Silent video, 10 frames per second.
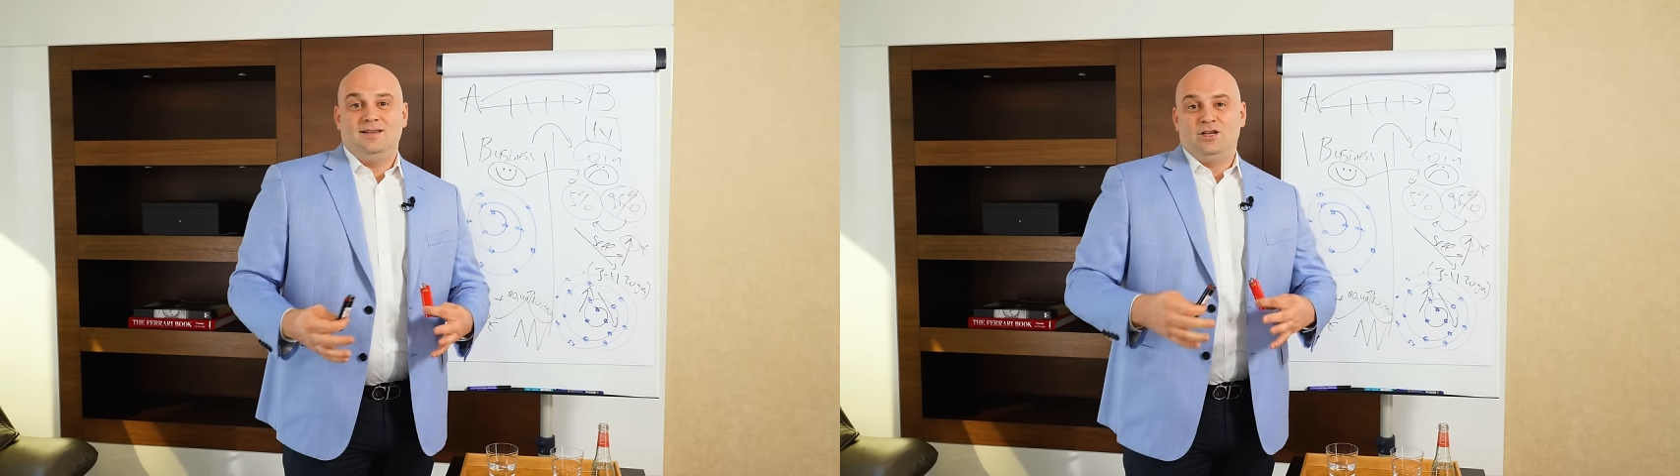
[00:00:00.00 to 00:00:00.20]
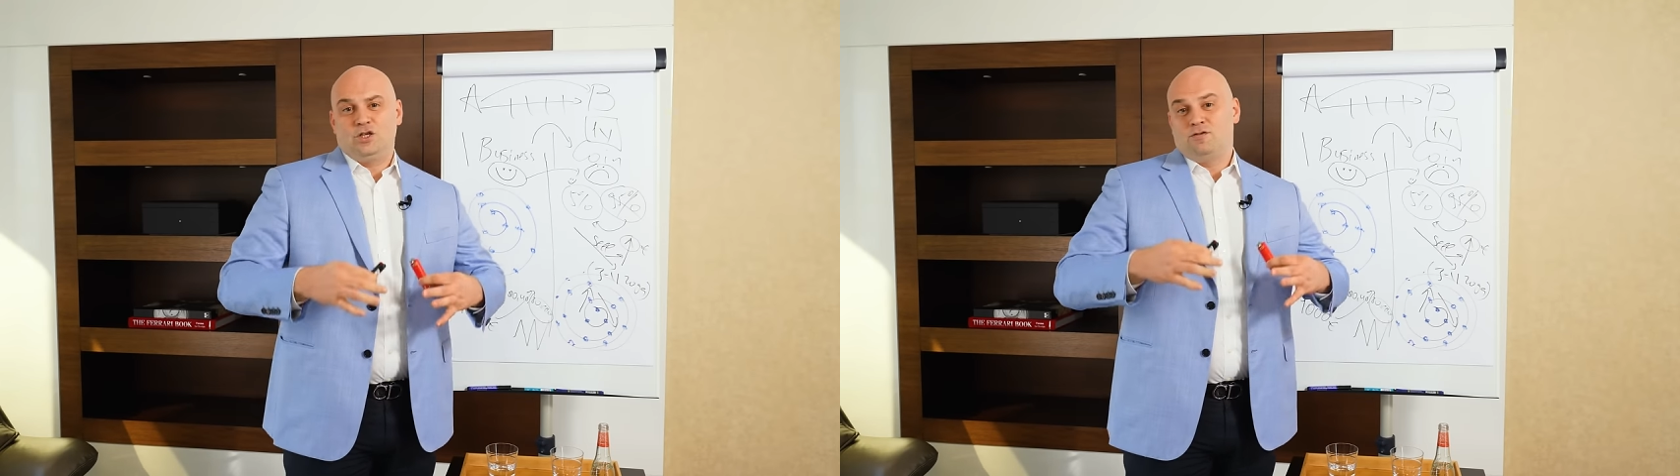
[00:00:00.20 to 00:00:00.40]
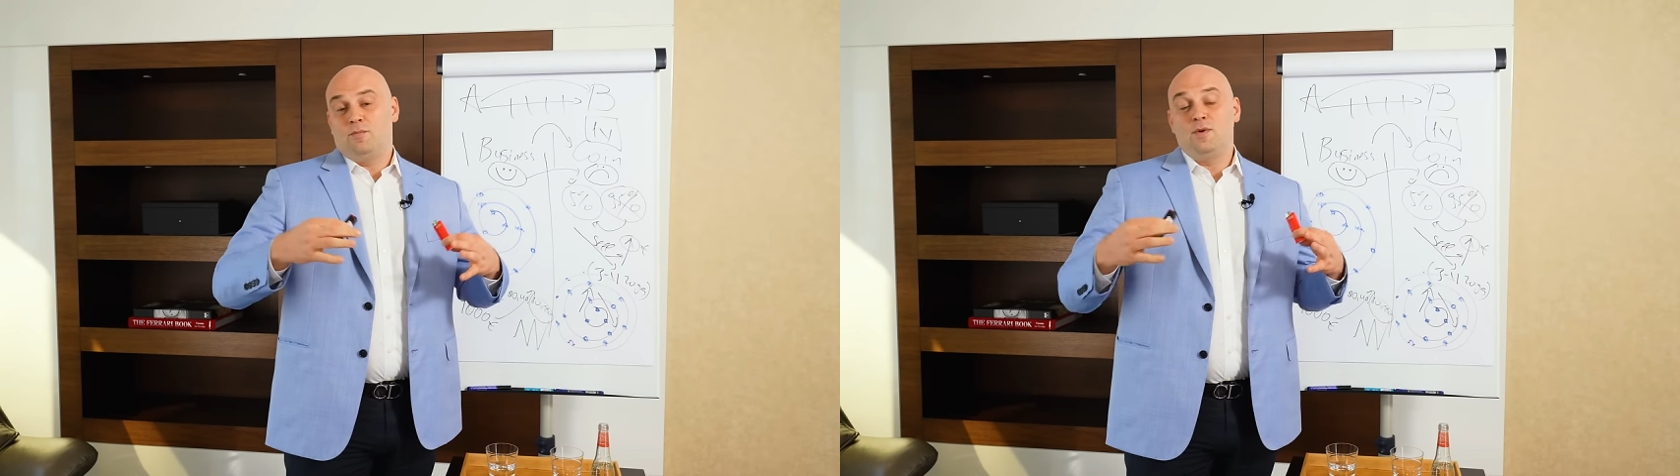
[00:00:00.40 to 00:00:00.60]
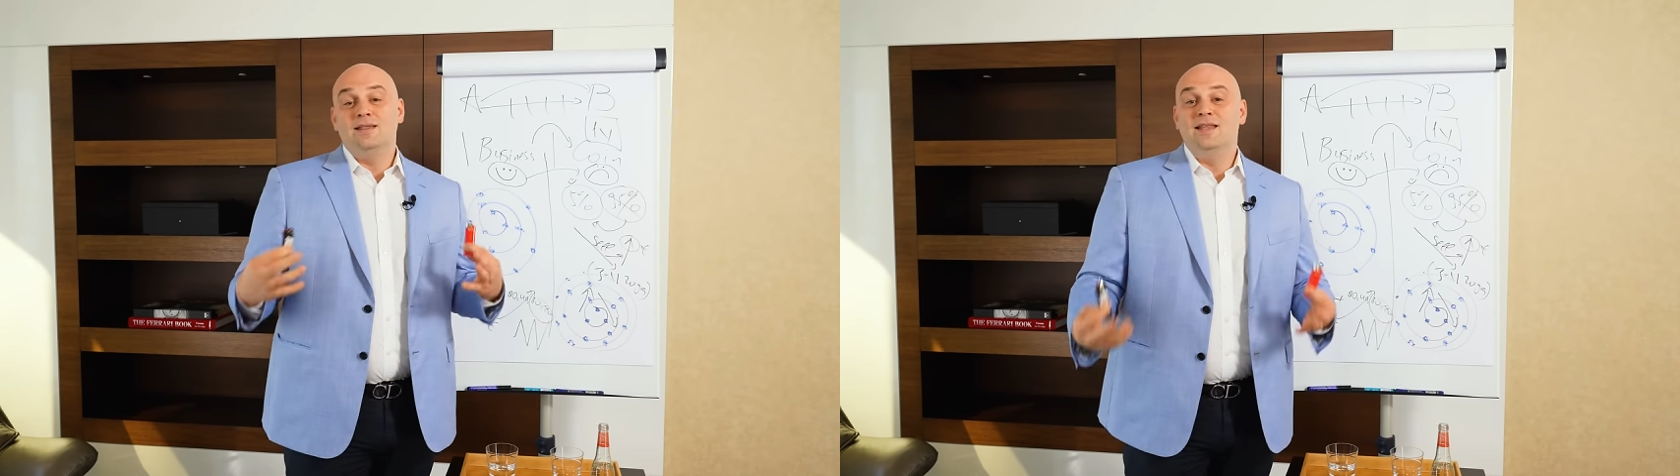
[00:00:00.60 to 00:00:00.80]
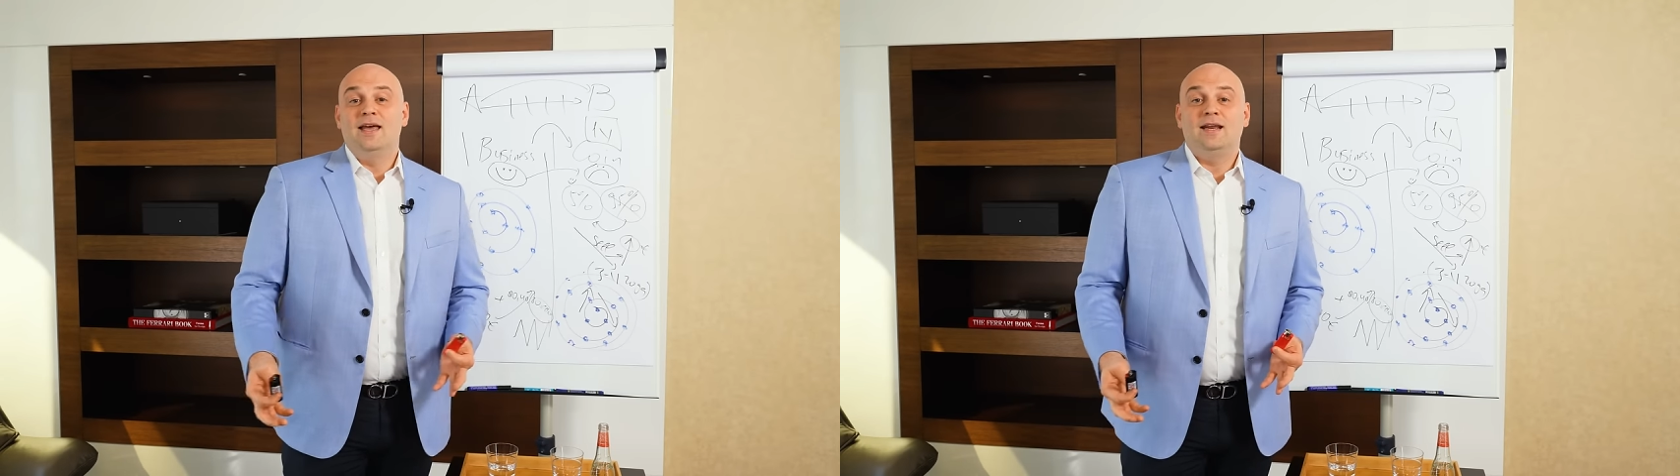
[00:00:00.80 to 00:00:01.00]
наша с вами
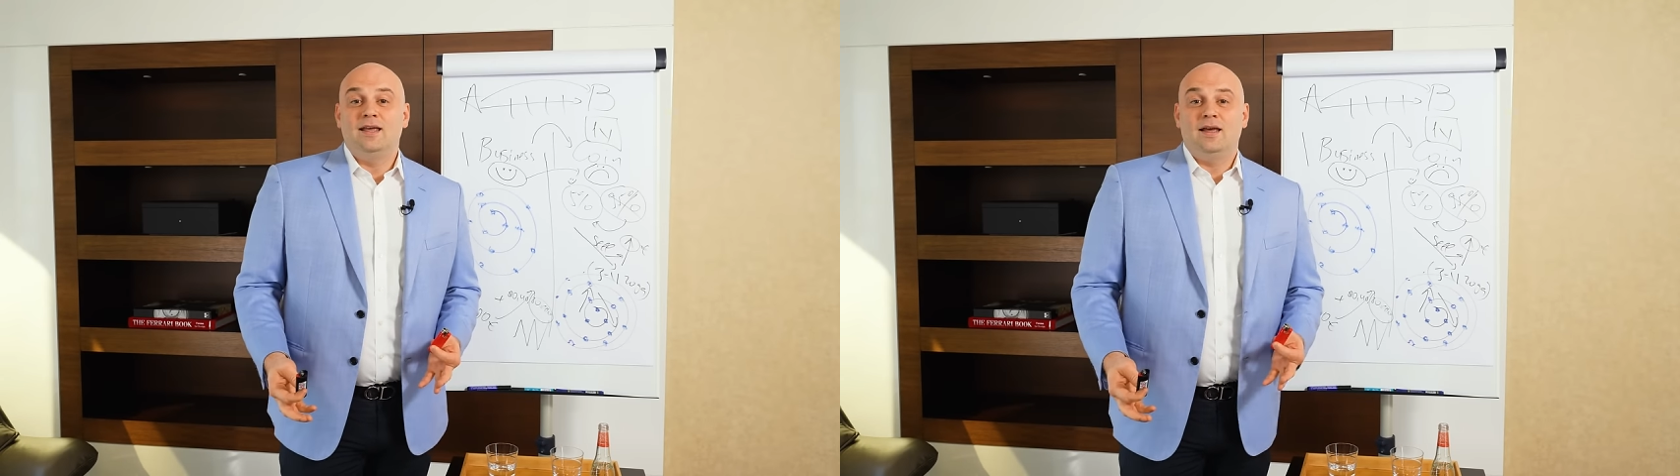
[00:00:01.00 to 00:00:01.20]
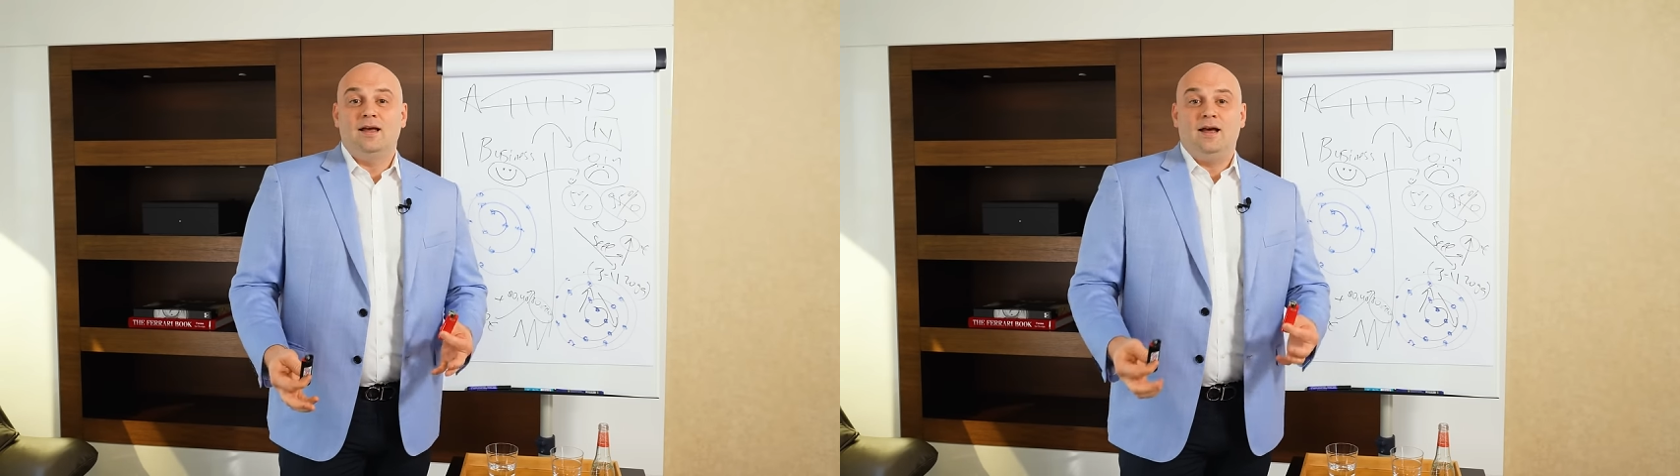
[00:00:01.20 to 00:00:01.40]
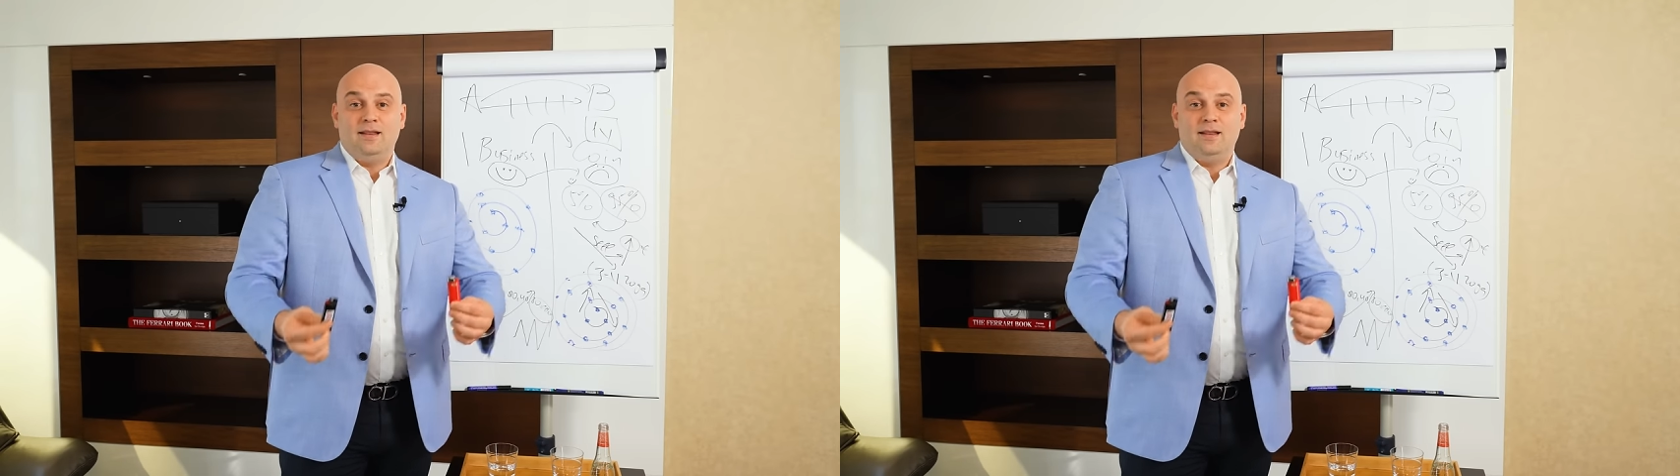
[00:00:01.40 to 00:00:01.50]
энергия,